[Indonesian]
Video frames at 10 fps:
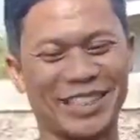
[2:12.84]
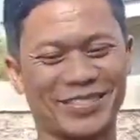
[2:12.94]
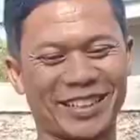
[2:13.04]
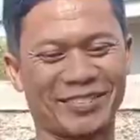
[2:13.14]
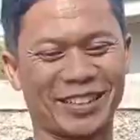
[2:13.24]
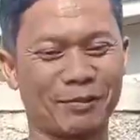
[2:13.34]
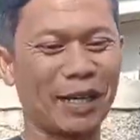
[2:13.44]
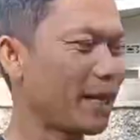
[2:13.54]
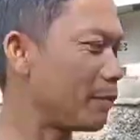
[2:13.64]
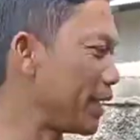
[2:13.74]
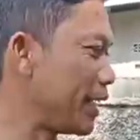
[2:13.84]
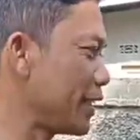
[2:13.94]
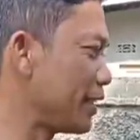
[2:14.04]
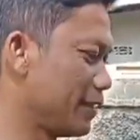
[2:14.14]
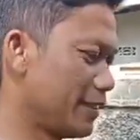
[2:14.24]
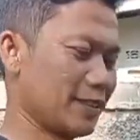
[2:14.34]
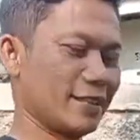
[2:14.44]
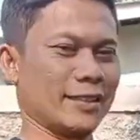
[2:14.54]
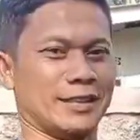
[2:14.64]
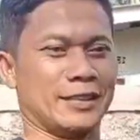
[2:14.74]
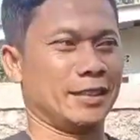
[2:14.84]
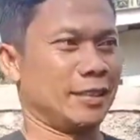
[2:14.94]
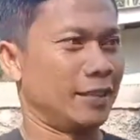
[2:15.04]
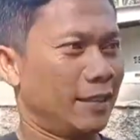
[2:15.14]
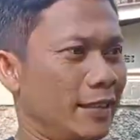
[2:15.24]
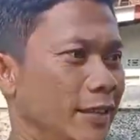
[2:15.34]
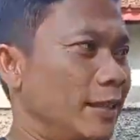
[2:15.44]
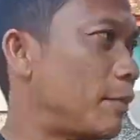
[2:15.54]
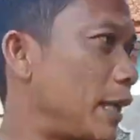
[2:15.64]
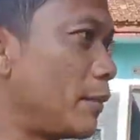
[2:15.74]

nih teman-teman mang nampilannya ya siap mangga ya. paling